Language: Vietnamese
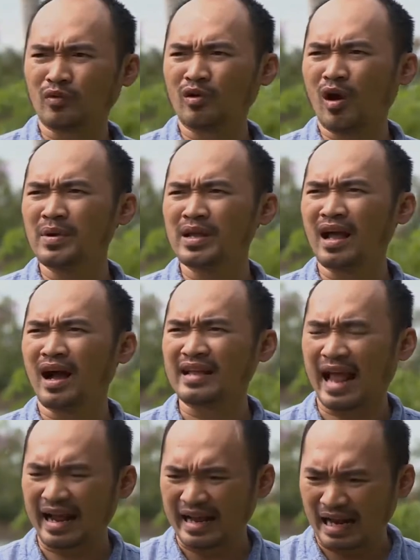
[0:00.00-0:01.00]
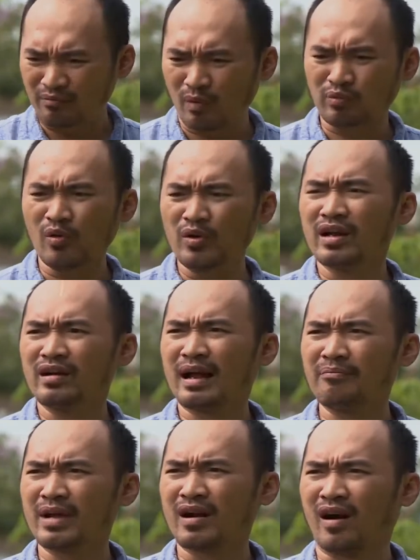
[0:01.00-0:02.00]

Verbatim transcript: tụi nó bây giờ vàng cảnh móc túi dữ lắm nghe